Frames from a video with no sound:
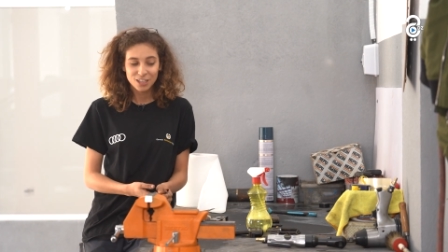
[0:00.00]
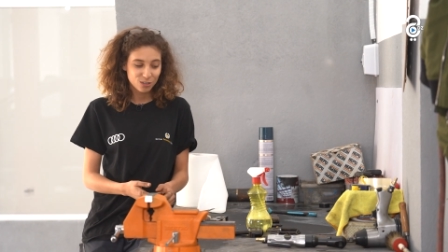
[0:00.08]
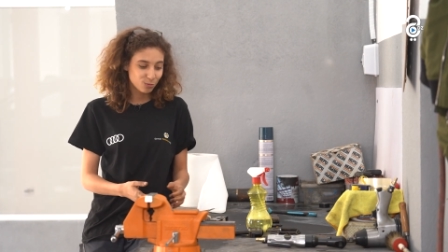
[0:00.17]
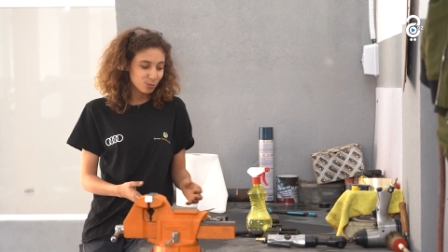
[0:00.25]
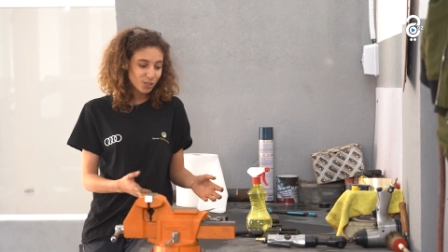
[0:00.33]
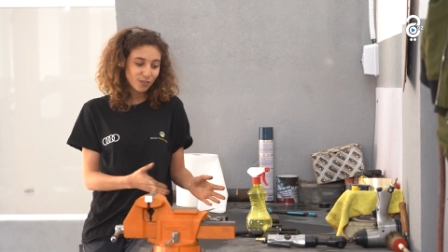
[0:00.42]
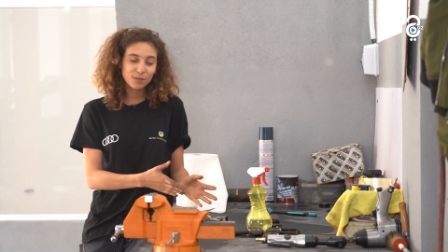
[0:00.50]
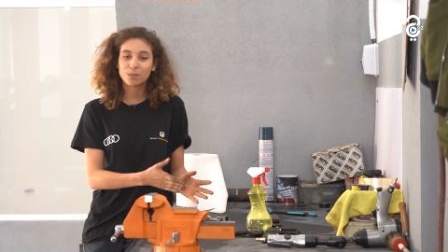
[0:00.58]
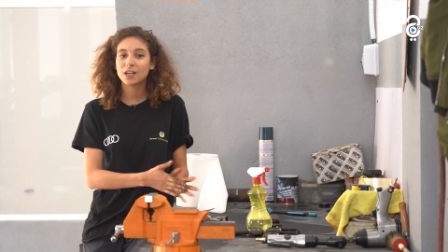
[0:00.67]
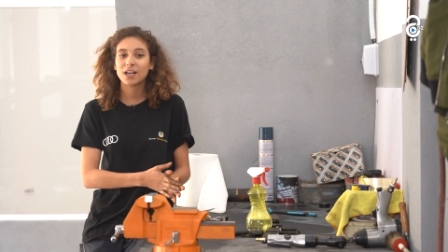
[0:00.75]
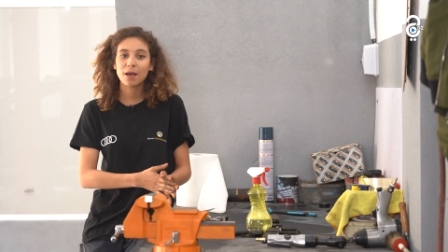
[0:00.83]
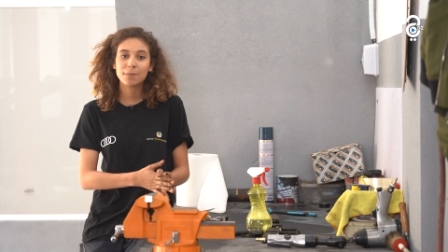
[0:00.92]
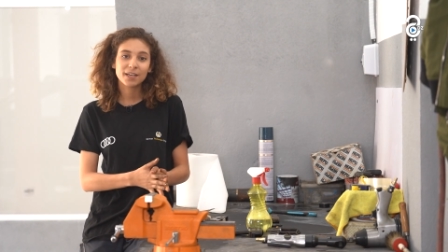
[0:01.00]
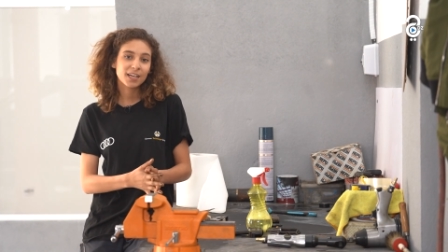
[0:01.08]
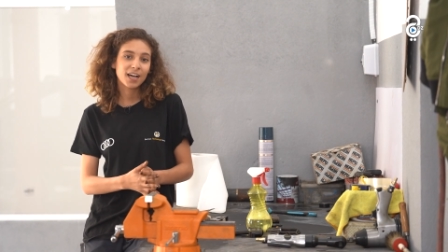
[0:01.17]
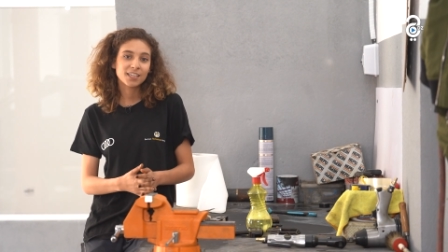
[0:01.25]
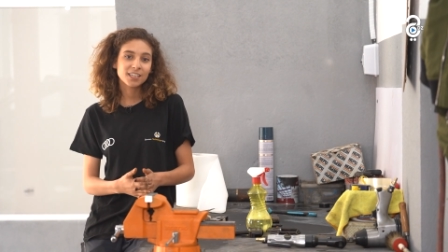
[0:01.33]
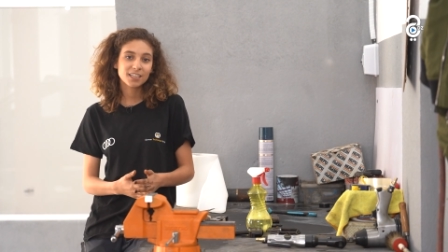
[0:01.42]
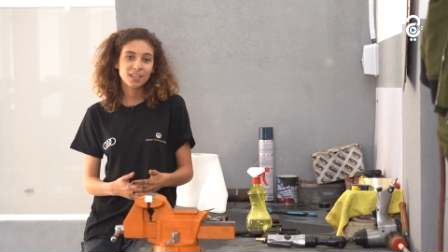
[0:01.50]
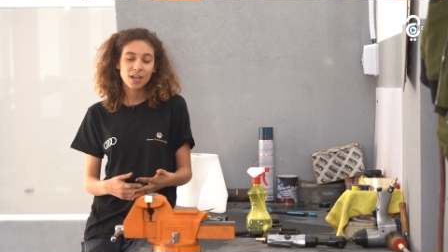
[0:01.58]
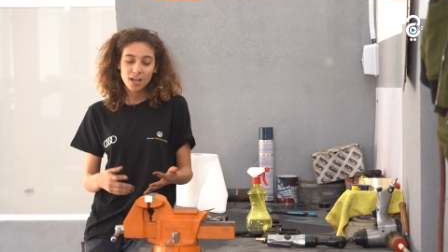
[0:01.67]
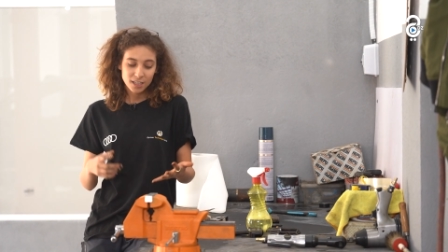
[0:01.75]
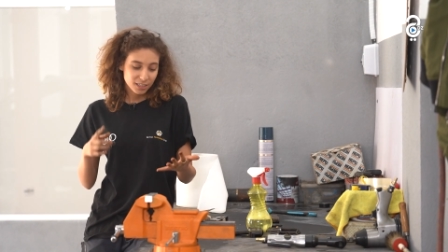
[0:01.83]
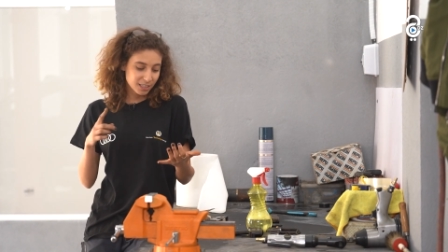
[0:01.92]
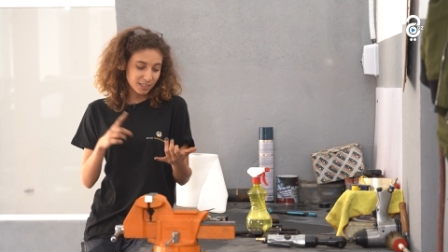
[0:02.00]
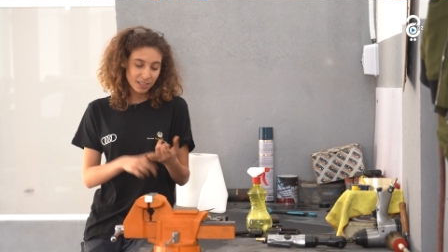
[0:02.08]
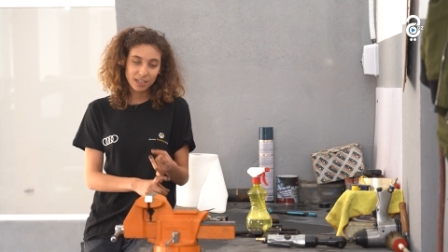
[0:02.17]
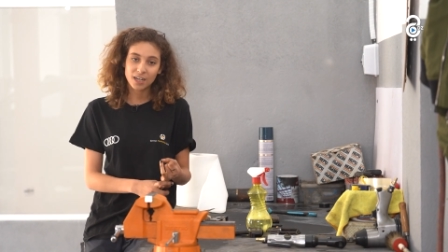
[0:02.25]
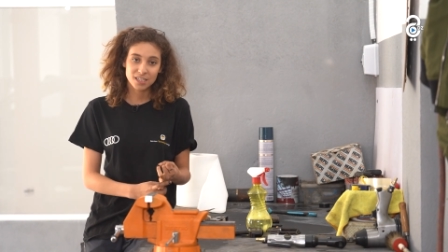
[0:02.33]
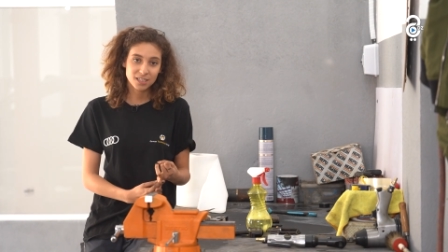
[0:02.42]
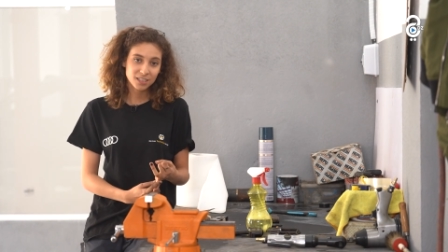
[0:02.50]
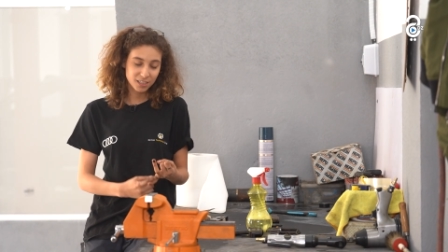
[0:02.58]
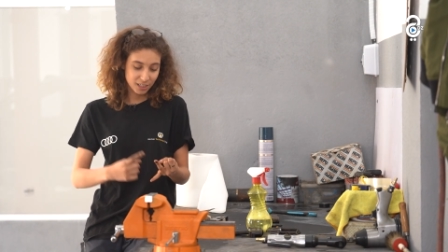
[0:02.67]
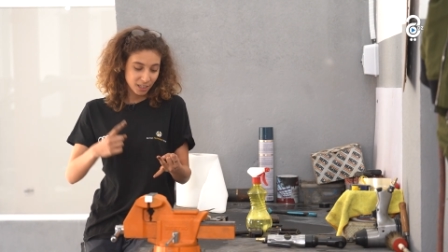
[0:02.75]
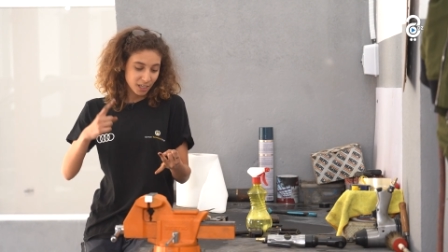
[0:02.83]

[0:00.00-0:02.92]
وشفت بلي لا ميكانيك تكسر راسك